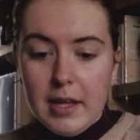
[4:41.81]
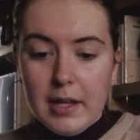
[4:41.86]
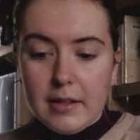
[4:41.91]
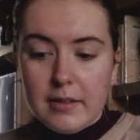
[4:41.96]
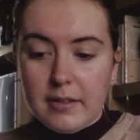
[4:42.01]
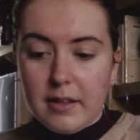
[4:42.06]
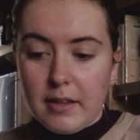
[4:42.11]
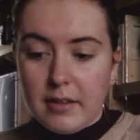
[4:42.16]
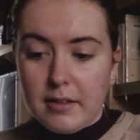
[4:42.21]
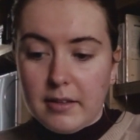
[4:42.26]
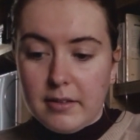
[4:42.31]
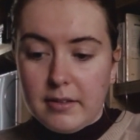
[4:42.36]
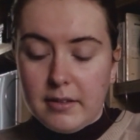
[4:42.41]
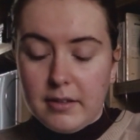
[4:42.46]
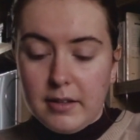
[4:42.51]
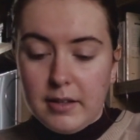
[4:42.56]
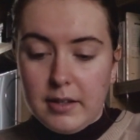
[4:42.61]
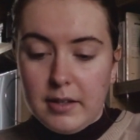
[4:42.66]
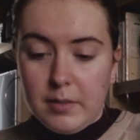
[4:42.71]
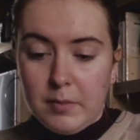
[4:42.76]
ça
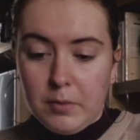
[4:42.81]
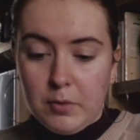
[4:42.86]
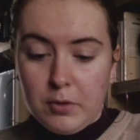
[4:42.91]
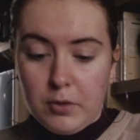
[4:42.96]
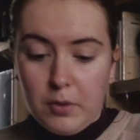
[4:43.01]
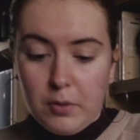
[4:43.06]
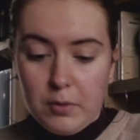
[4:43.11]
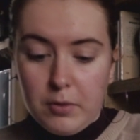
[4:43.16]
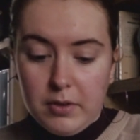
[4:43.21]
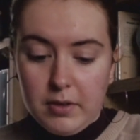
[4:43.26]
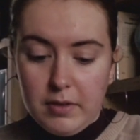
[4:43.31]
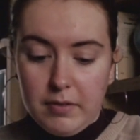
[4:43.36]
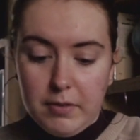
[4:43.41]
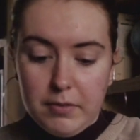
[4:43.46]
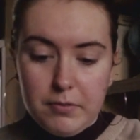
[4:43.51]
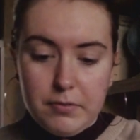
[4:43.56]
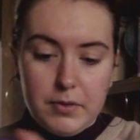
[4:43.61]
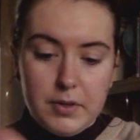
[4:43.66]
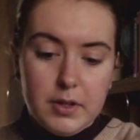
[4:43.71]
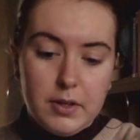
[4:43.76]
c'était il me semble quand ils
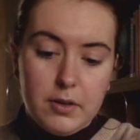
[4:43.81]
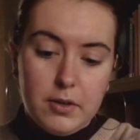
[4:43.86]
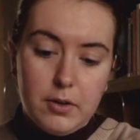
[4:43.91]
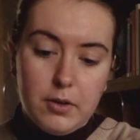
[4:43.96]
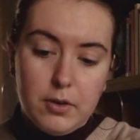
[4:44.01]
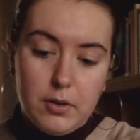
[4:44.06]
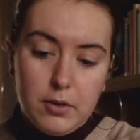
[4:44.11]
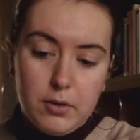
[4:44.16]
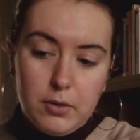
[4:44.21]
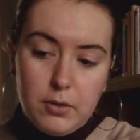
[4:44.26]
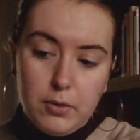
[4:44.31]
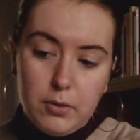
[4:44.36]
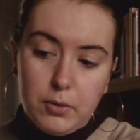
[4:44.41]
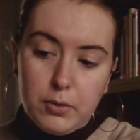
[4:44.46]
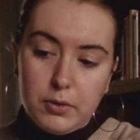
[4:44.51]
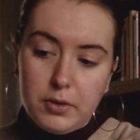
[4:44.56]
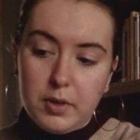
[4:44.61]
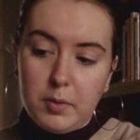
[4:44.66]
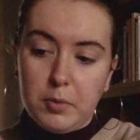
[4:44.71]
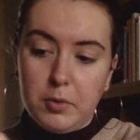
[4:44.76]
avaient fait euh, le
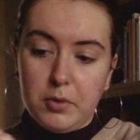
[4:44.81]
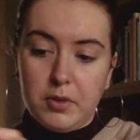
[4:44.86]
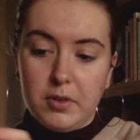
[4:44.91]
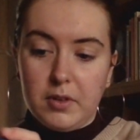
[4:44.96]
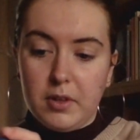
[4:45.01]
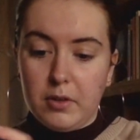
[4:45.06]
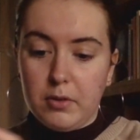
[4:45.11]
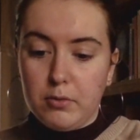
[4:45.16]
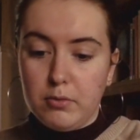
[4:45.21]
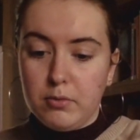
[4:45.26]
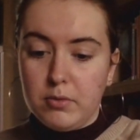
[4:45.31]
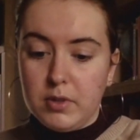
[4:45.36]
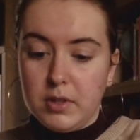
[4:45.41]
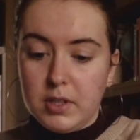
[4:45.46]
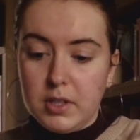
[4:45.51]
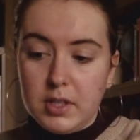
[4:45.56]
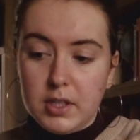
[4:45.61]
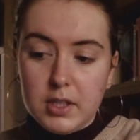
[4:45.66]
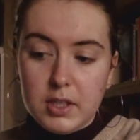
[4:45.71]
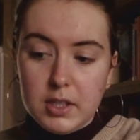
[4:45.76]
road trip aux
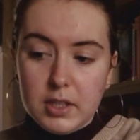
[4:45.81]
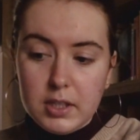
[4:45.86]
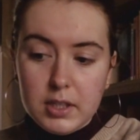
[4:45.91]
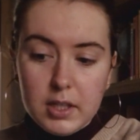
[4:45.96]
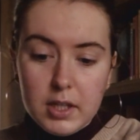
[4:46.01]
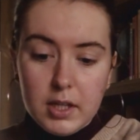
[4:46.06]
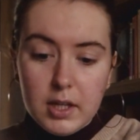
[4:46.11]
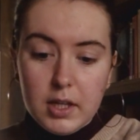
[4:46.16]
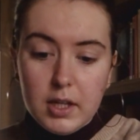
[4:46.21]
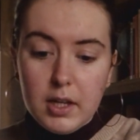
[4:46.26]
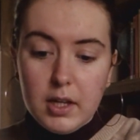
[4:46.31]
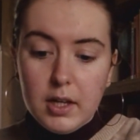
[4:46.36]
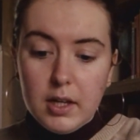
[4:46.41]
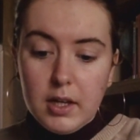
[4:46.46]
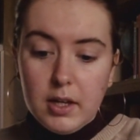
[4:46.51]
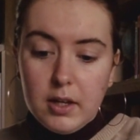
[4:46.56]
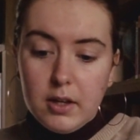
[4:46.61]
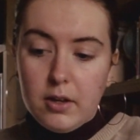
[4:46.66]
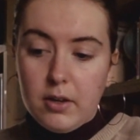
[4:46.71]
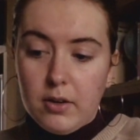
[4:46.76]
États-Unis
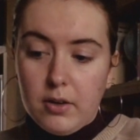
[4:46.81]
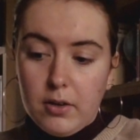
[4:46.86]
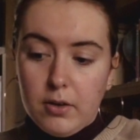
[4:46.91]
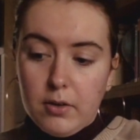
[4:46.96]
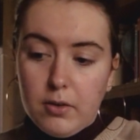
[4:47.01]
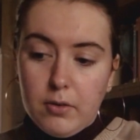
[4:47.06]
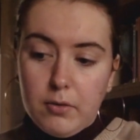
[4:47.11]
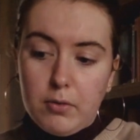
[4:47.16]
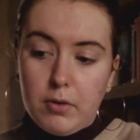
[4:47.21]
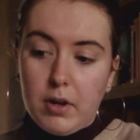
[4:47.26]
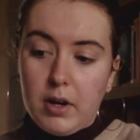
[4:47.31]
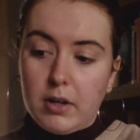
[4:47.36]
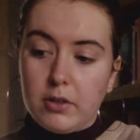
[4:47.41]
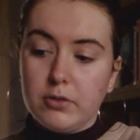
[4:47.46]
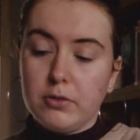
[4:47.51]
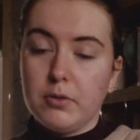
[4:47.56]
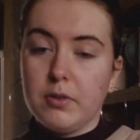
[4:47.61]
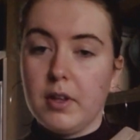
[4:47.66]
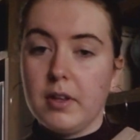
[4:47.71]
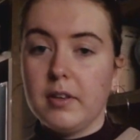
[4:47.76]
voilà
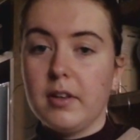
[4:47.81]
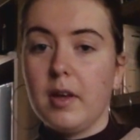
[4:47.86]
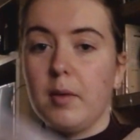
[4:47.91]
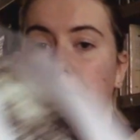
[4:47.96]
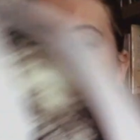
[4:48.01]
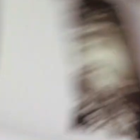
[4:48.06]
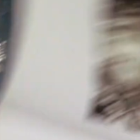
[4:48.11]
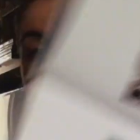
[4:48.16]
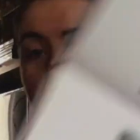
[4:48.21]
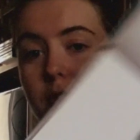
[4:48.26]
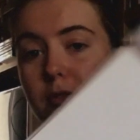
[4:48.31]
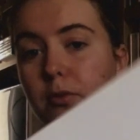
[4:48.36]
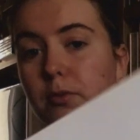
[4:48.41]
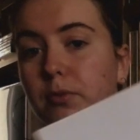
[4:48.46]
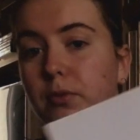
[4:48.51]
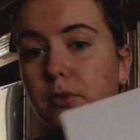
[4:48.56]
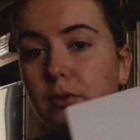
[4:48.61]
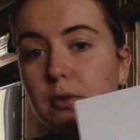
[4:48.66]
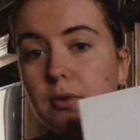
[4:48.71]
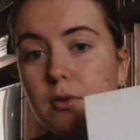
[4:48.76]
je trouve ça très beau en fait je
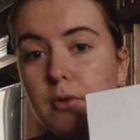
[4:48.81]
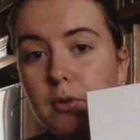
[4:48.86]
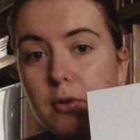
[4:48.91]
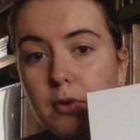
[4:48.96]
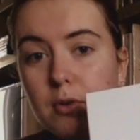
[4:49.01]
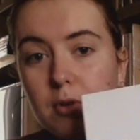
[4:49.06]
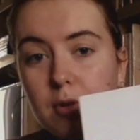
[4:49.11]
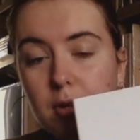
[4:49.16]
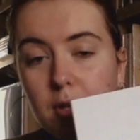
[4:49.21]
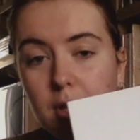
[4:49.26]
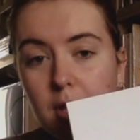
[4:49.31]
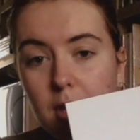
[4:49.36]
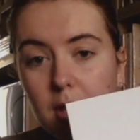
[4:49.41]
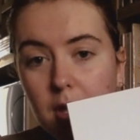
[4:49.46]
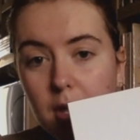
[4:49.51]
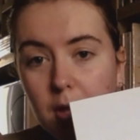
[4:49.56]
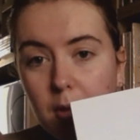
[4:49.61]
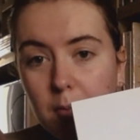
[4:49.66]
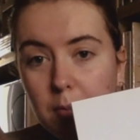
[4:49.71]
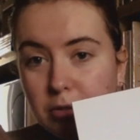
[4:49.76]
trouve que
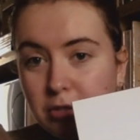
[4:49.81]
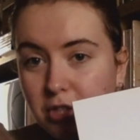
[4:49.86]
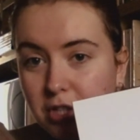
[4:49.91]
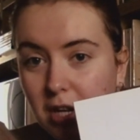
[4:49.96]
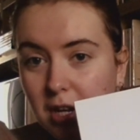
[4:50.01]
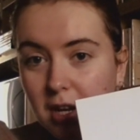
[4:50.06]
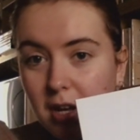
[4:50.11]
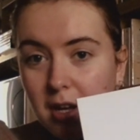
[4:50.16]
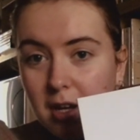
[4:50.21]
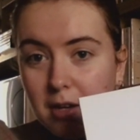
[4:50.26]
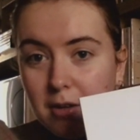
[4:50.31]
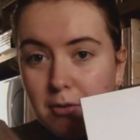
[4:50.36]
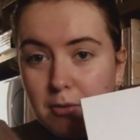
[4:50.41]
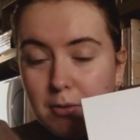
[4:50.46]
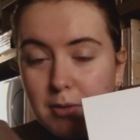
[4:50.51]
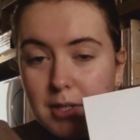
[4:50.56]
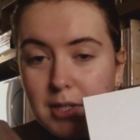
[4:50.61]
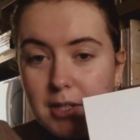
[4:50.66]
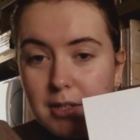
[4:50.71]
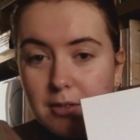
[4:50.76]
Machalar et
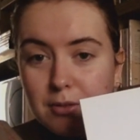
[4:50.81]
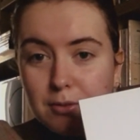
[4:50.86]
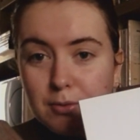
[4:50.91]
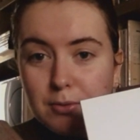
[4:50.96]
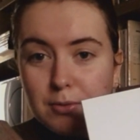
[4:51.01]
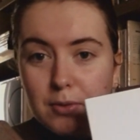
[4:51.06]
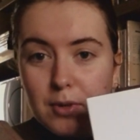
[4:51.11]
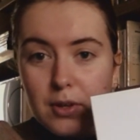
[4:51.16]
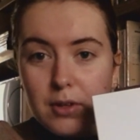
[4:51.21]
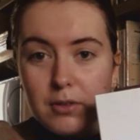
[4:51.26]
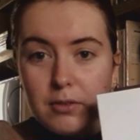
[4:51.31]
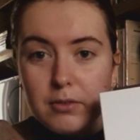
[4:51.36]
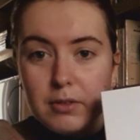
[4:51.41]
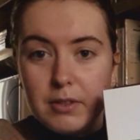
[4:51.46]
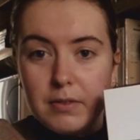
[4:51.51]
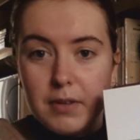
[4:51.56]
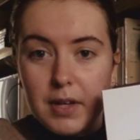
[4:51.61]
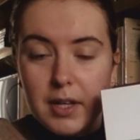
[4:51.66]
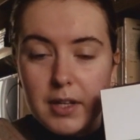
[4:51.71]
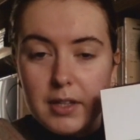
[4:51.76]
lui, ils ont un
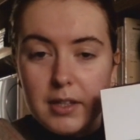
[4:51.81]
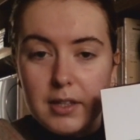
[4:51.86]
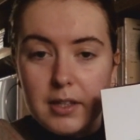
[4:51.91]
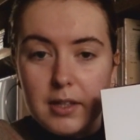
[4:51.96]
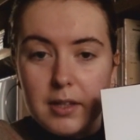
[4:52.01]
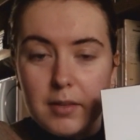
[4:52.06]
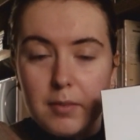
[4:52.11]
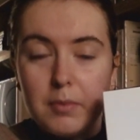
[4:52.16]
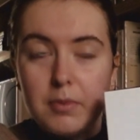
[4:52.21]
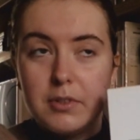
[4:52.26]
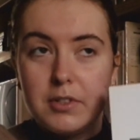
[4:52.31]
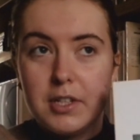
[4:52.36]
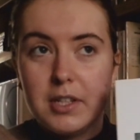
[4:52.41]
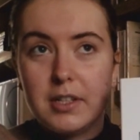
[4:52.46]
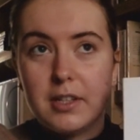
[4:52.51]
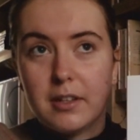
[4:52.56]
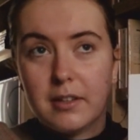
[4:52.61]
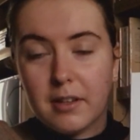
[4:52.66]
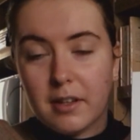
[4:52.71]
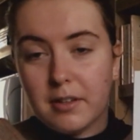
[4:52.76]
univers qui est ben, déjà
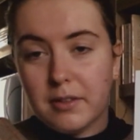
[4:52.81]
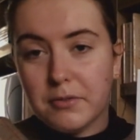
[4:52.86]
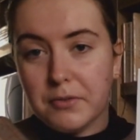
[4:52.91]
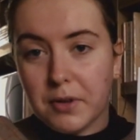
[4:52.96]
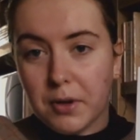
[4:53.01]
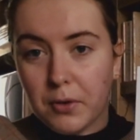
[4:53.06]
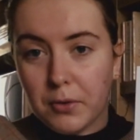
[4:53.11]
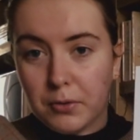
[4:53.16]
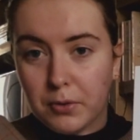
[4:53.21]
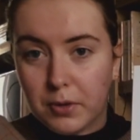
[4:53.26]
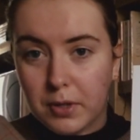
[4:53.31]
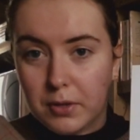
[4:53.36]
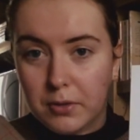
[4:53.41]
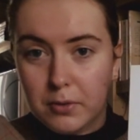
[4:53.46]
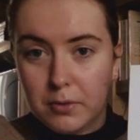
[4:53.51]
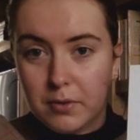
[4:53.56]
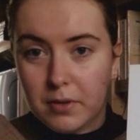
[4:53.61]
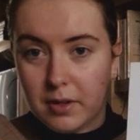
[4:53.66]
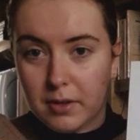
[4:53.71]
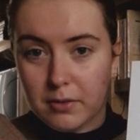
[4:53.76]
qui est très différent entre les
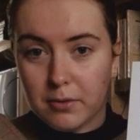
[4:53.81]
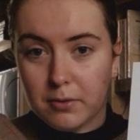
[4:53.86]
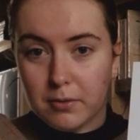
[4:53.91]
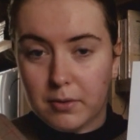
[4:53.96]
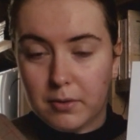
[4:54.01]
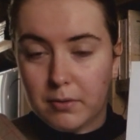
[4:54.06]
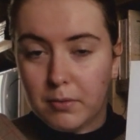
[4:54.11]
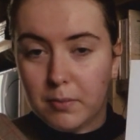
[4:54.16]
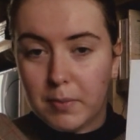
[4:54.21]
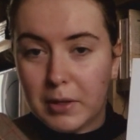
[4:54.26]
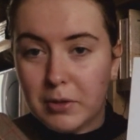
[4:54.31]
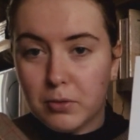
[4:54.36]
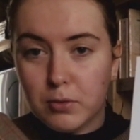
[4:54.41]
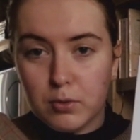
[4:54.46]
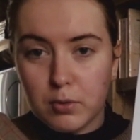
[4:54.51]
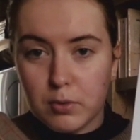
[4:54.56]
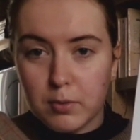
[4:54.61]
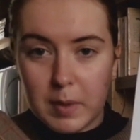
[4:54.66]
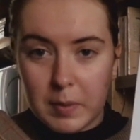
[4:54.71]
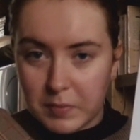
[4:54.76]
deux. Enfin, ils, ont, ils font pas du
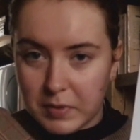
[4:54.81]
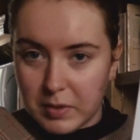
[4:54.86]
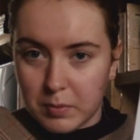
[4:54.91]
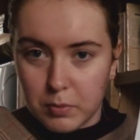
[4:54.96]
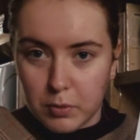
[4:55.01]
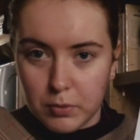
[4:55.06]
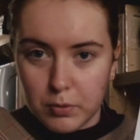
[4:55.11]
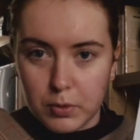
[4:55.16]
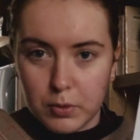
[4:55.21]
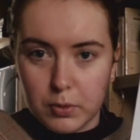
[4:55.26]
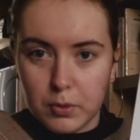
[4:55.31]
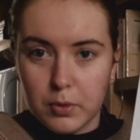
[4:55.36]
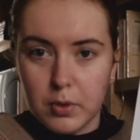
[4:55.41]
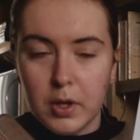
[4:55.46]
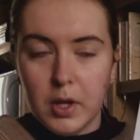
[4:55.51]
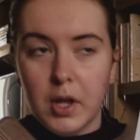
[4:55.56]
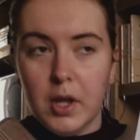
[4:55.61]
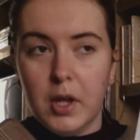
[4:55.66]
tout le même type de photos,